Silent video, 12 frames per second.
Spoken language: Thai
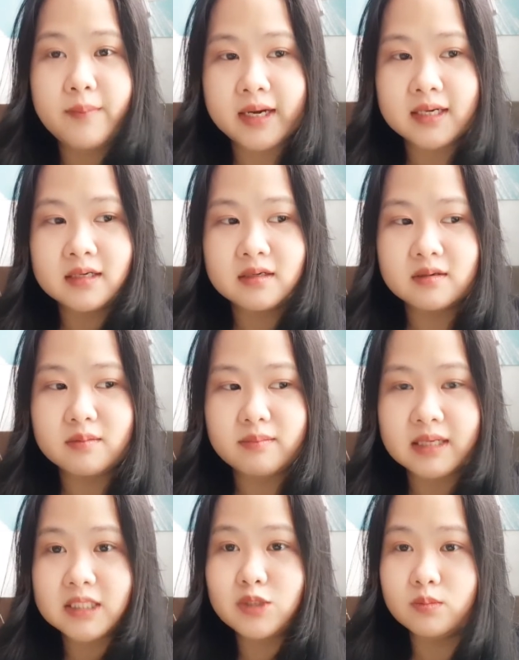
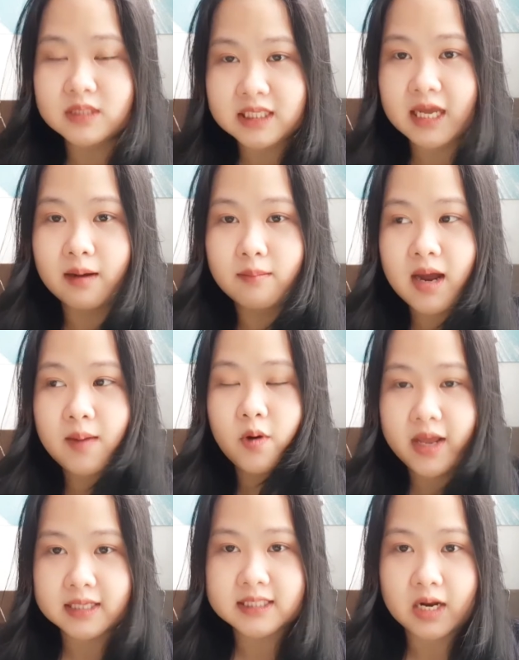มันสุ่มเสี่ยงมากเพ
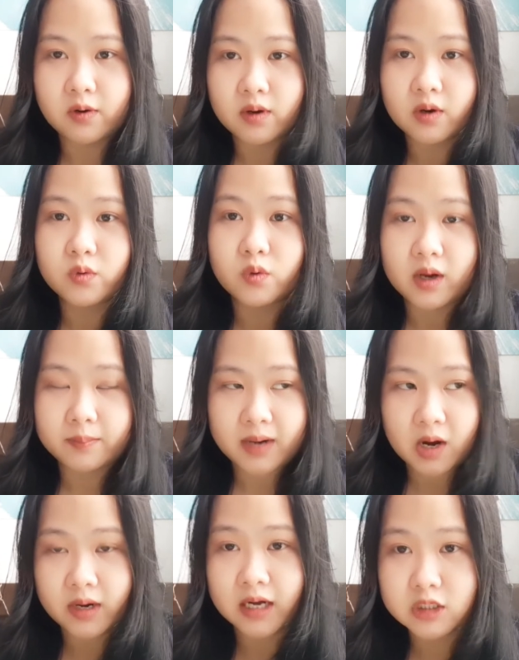ราะเอกสารของเราอยู่กับ
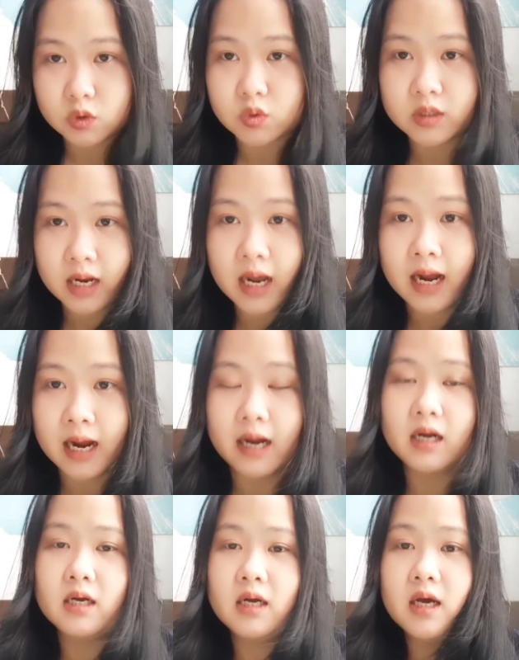เขาทั้งชุดนะคะ